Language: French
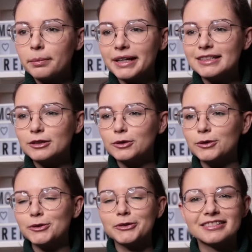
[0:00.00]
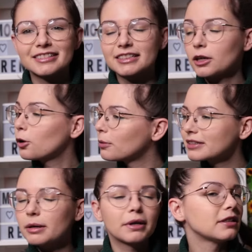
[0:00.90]
parce que j'ai
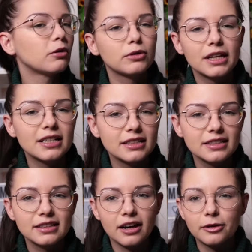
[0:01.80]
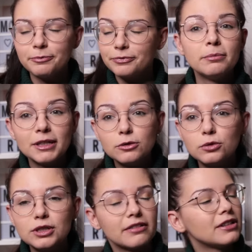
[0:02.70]
recommencé à partir en voyage, etc. Mais du
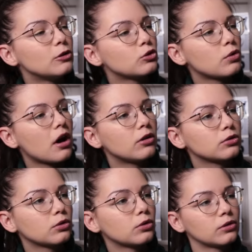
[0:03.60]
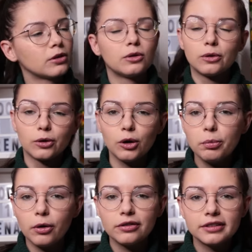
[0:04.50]
coup, j'avais le choix entre
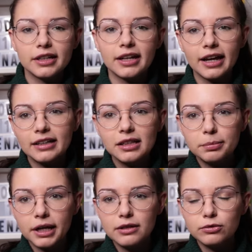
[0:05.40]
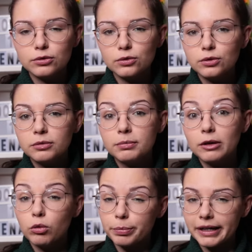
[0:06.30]
reprendre un appareil photo,
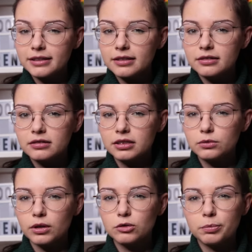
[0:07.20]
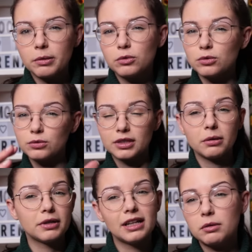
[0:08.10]
mais compact, histoire de pas me
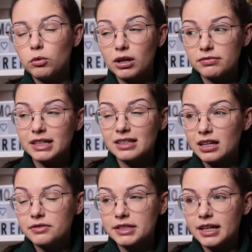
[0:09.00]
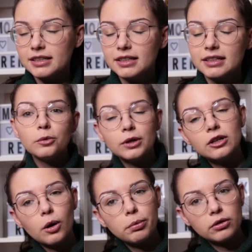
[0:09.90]
trimballer avec mon réflexe H24, ou
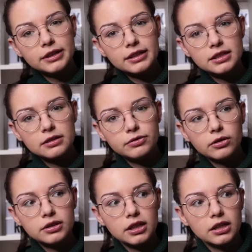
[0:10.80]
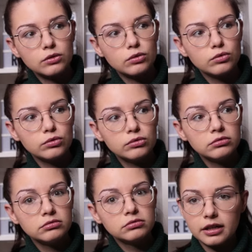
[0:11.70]
alors prendre un téléphone et du
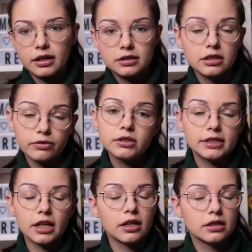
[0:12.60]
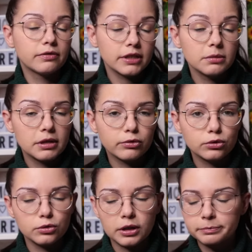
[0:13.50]
coup, un téléphone qui, fait des belles
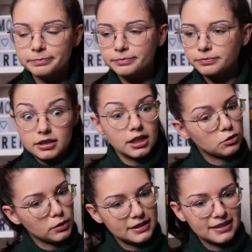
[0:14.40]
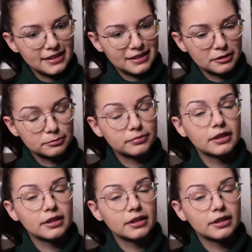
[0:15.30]
photos, quoi. J'ai choisi